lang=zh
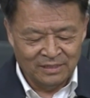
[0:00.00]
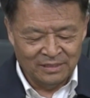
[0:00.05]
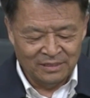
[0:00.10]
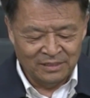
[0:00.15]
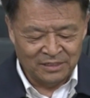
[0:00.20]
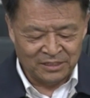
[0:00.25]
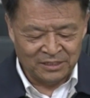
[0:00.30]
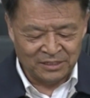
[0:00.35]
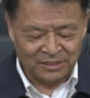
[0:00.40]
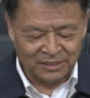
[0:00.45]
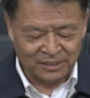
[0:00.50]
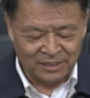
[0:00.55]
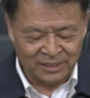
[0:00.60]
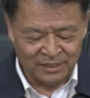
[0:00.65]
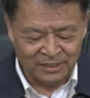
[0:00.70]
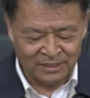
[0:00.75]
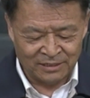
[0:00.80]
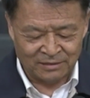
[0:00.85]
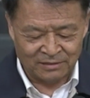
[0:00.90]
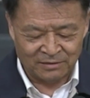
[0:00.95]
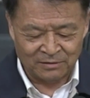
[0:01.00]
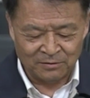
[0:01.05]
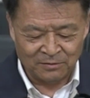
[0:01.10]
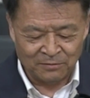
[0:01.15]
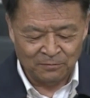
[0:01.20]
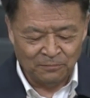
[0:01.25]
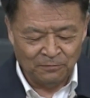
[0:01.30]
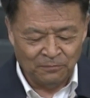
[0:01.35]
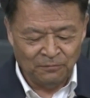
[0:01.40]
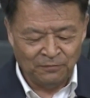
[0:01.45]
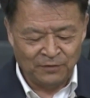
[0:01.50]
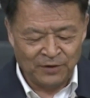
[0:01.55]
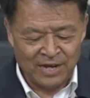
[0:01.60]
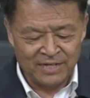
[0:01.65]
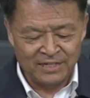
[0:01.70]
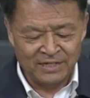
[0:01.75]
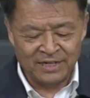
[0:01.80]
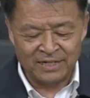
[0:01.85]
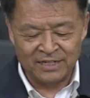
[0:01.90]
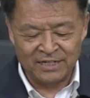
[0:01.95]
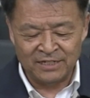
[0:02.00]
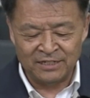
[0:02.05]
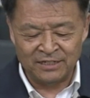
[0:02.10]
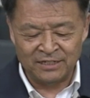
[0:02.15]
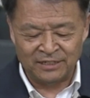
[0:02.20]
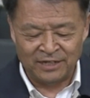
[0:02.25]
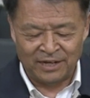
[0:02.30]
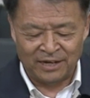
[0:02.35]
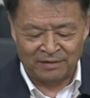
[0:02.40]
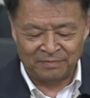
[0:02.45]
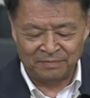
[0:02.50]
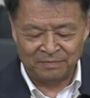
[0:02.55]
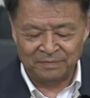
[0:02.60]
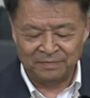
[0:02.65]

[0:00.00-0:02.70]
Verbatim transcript: 此次。翻沉事件